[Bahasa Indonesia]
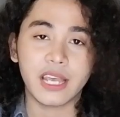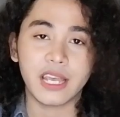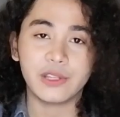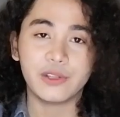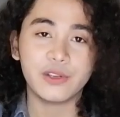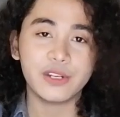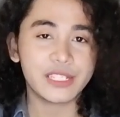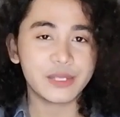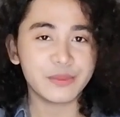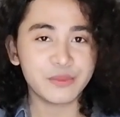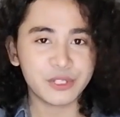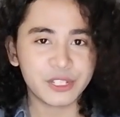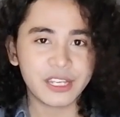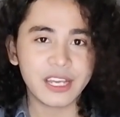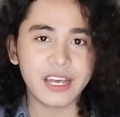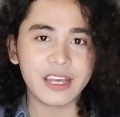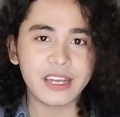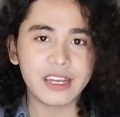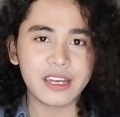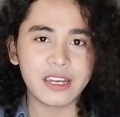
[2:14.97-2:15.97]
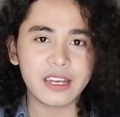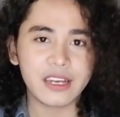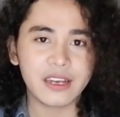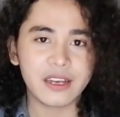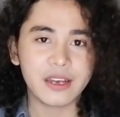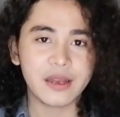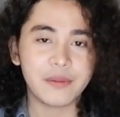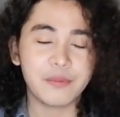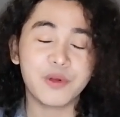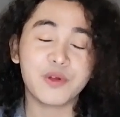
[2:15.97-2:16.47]
itu disebutkan
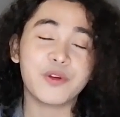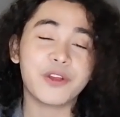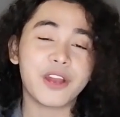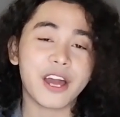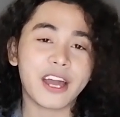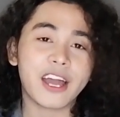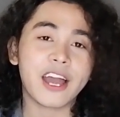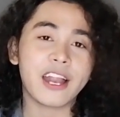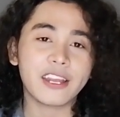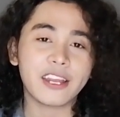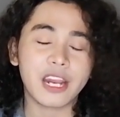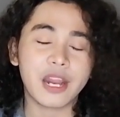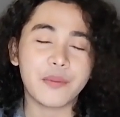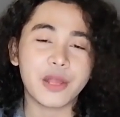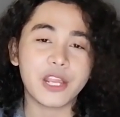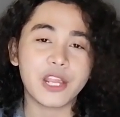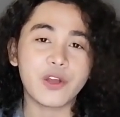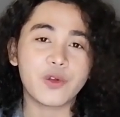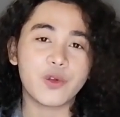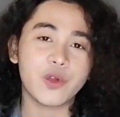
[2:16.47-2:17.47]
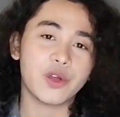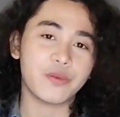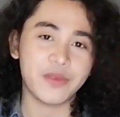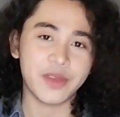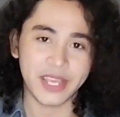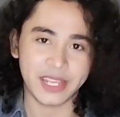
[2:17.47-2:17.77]
menggunakan yang namanya queer